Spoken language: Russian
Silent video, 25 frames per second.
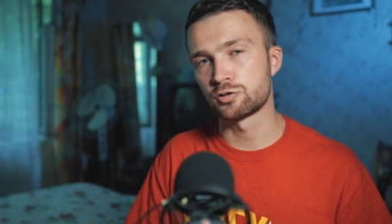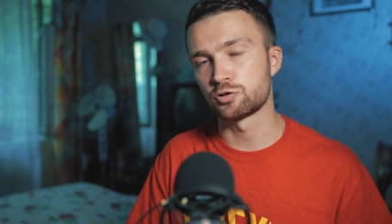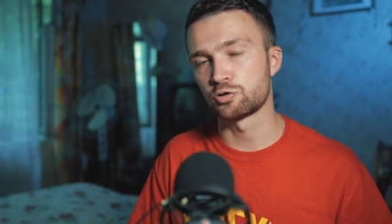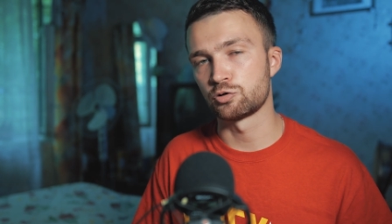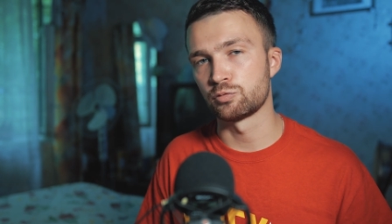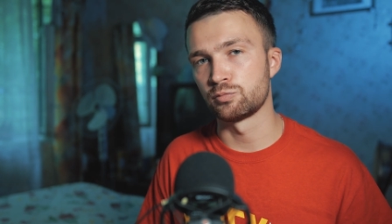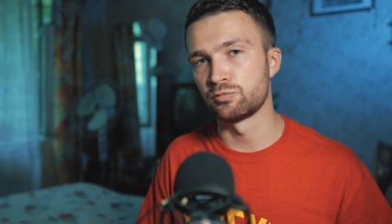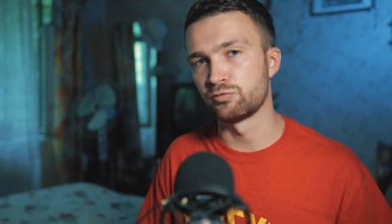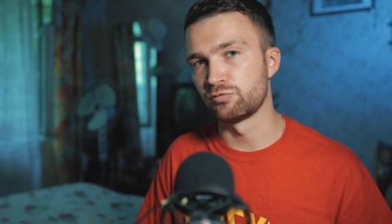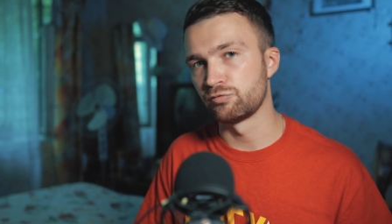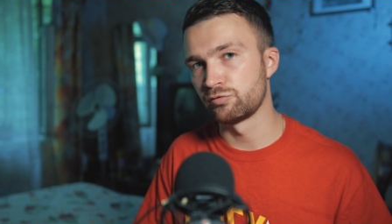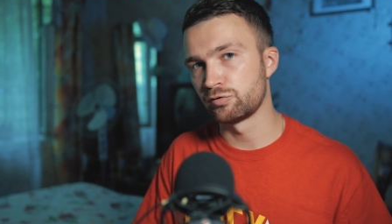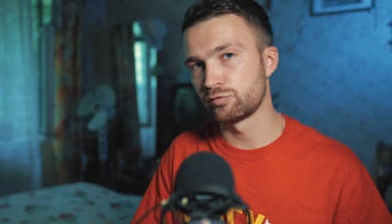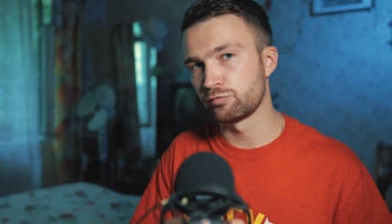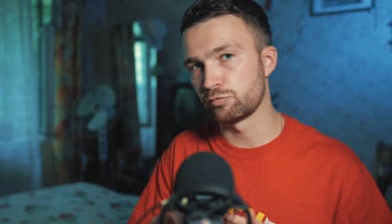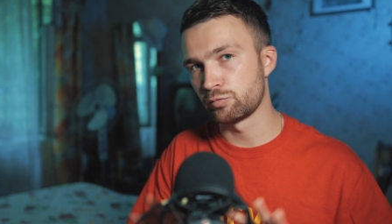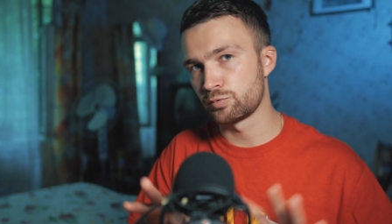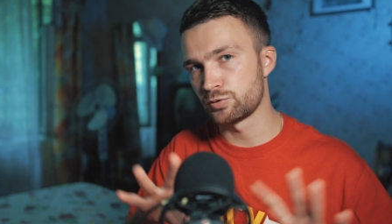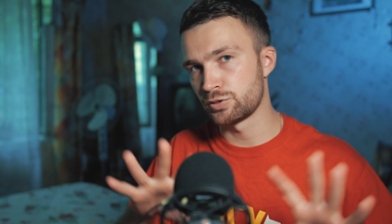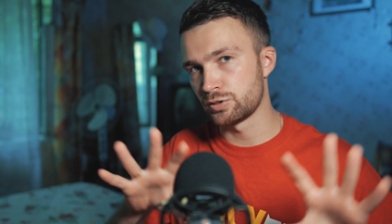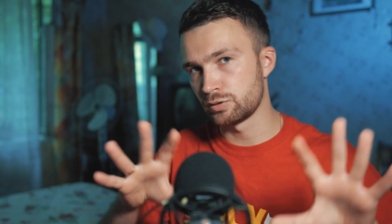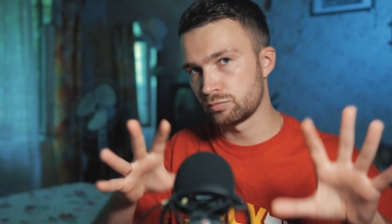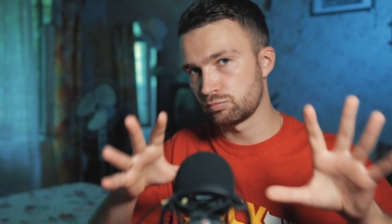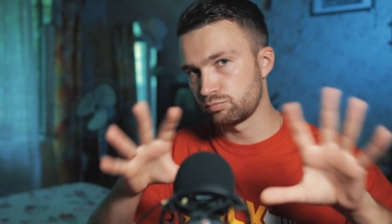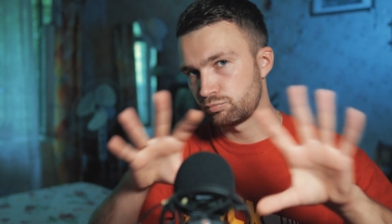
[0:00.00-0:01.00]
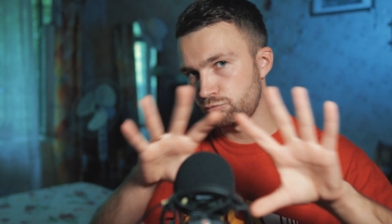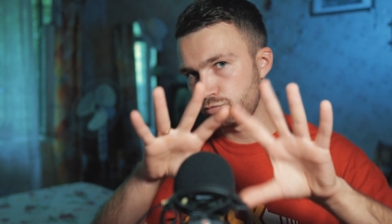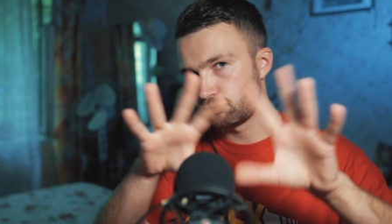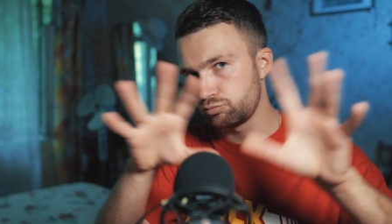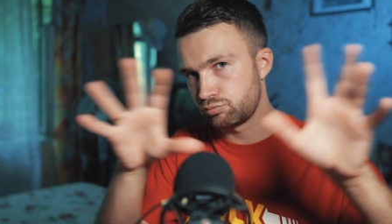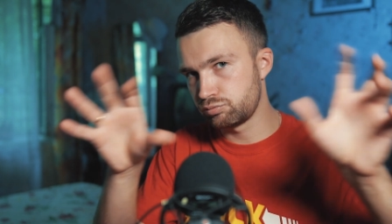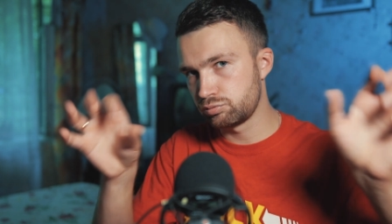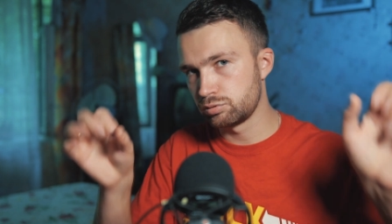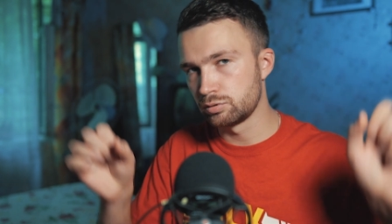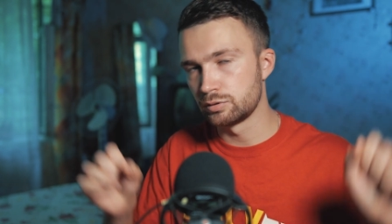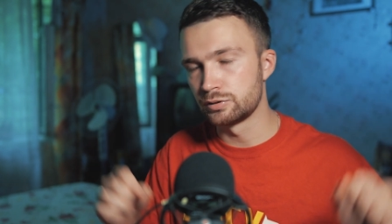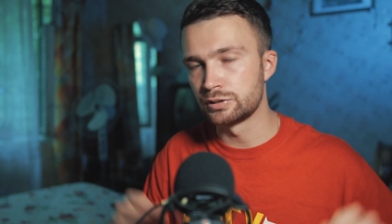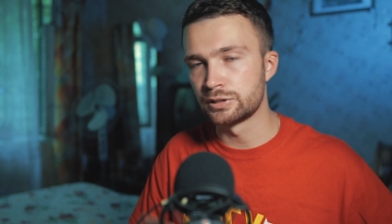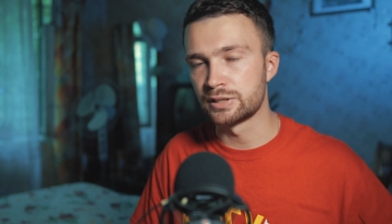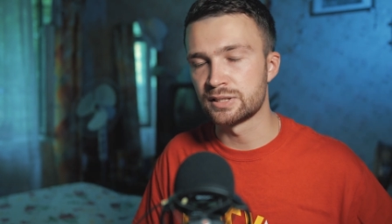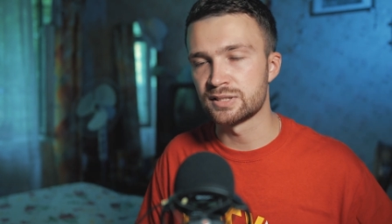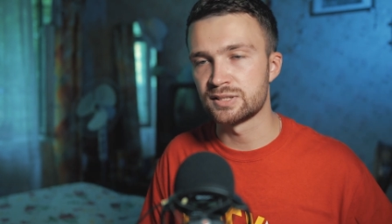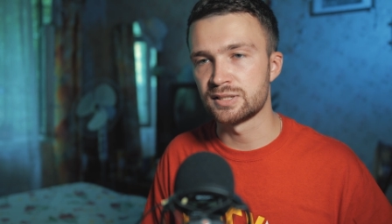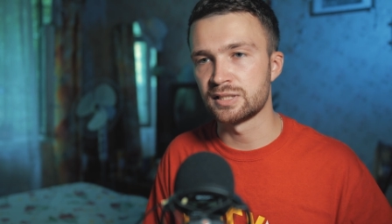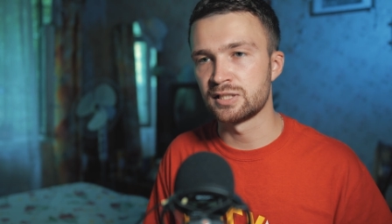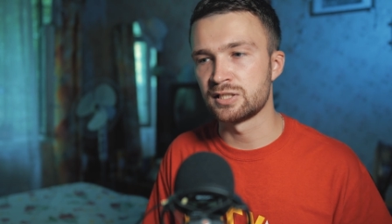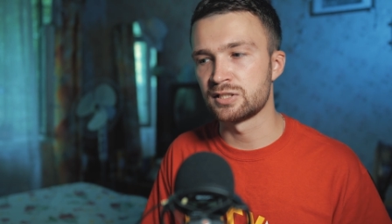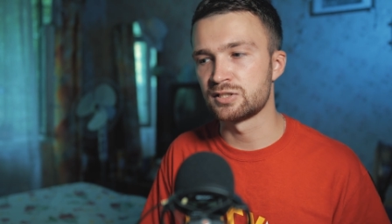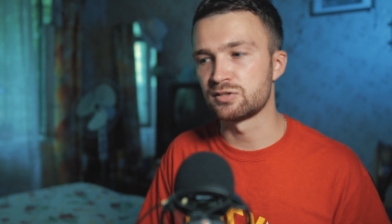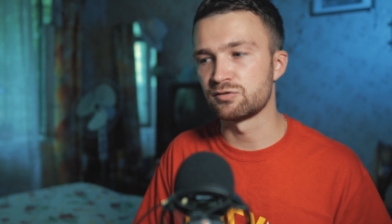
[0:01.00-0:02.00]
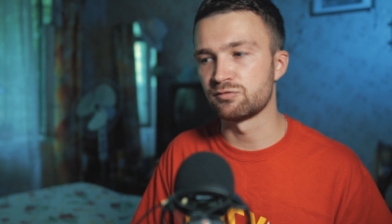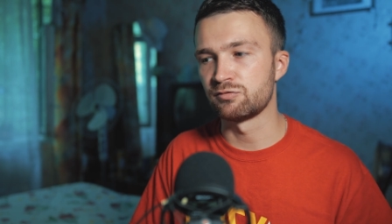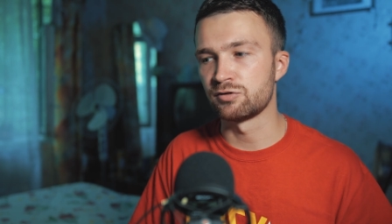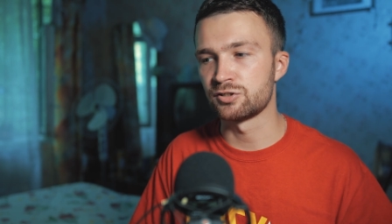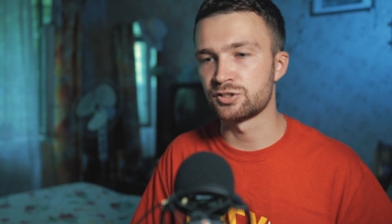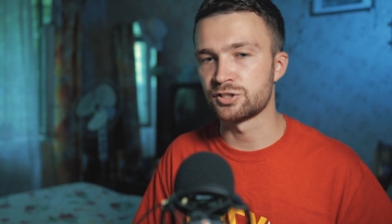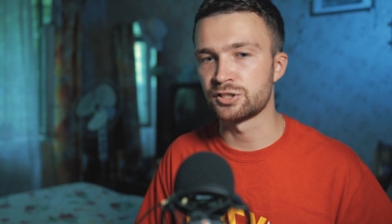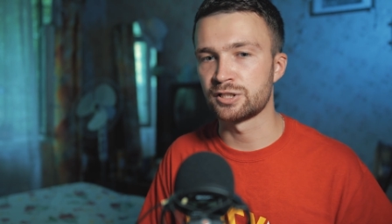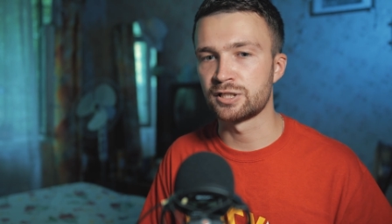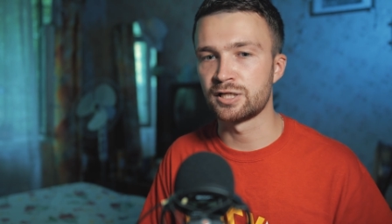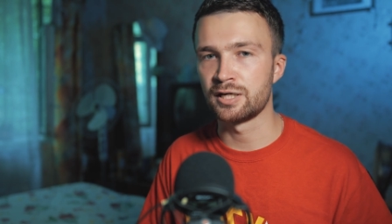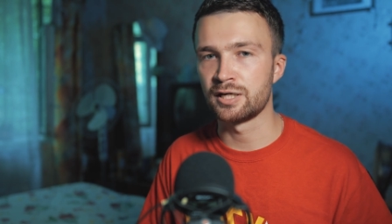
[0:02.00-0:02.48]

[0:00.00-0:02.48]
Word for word: чтобы вы вообще не касались вашей